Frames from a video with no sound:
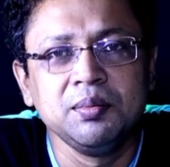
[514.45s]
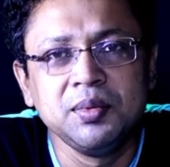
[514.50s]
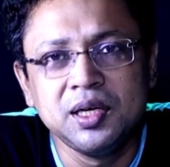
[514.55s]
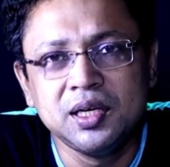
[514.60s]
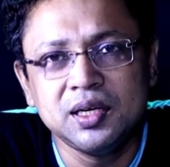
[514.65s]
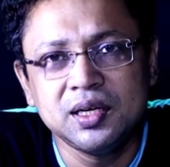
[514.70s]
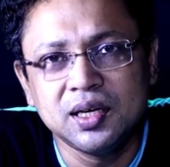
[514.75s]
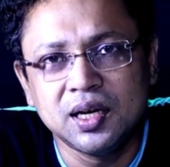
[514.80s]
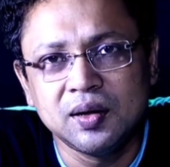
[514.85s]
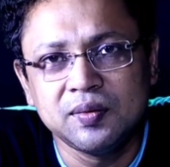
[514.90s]

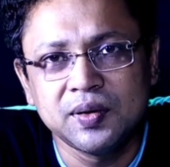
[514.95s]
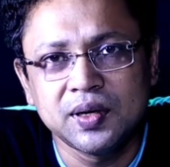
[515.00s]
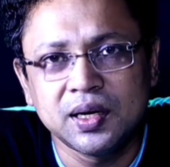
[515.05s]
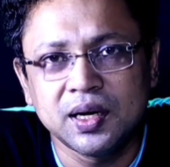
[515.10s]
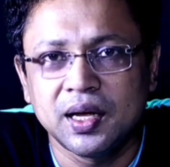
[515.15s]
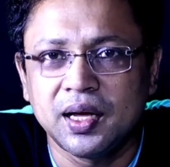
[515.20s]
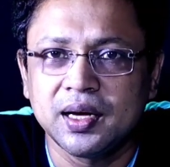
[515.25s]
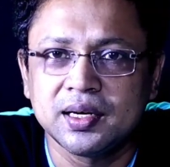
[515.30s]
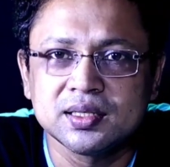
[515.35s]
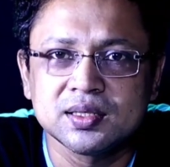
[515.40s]
মি
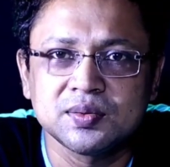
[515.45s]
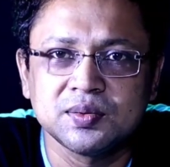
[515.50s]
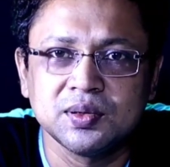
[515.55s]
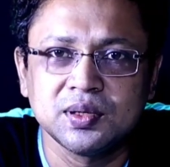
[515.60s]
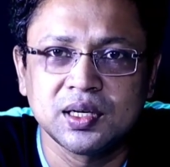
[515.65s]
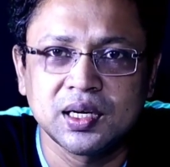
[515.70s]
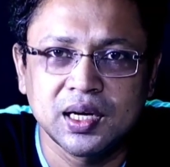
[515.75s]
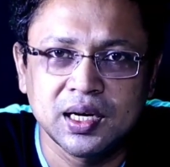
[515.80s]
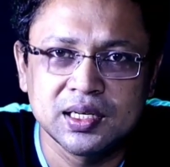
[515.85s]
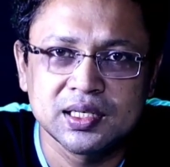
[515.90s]
ইলেভেন এক্স
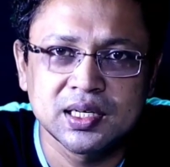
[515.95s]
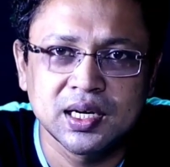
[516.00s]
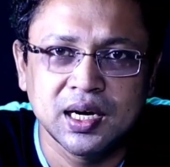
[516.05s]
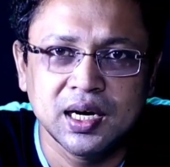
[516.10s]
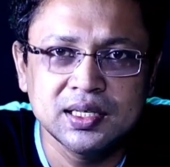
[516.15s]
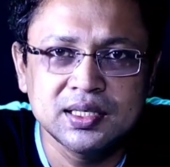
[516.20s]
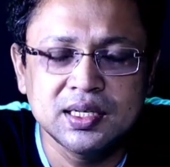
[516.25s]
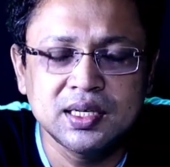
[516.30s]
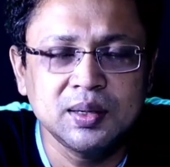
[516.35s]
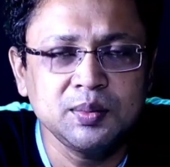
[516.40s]
ফোনটা এসে
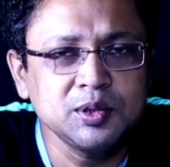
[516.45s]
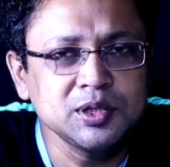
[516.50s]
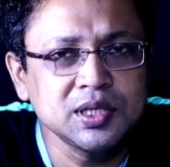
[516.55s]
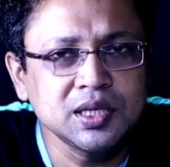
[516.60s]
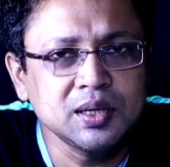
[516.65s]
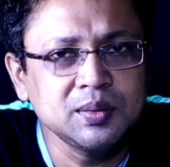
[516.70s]
হাজির এবং